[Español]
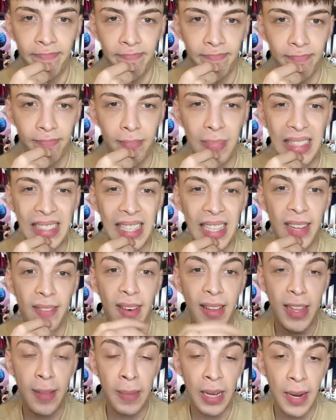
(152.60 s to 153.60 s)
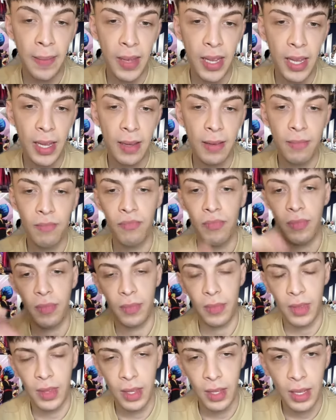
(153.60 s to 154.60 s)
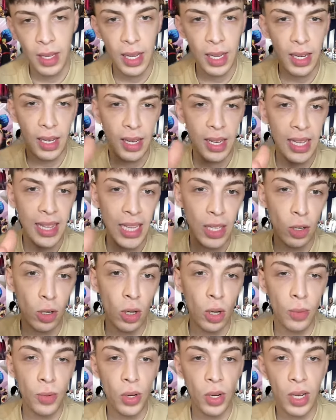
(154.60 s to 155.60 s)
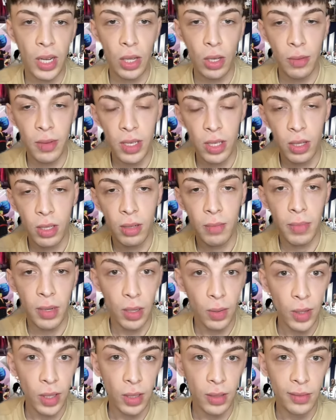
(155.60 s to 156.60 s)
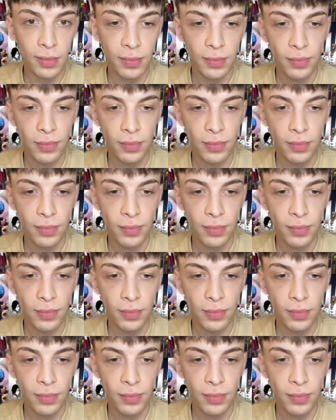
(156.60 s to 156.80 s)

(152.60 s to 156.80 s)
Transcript: Bastante fácil para mí, quitando lo obvio que no he visto, pero bueno,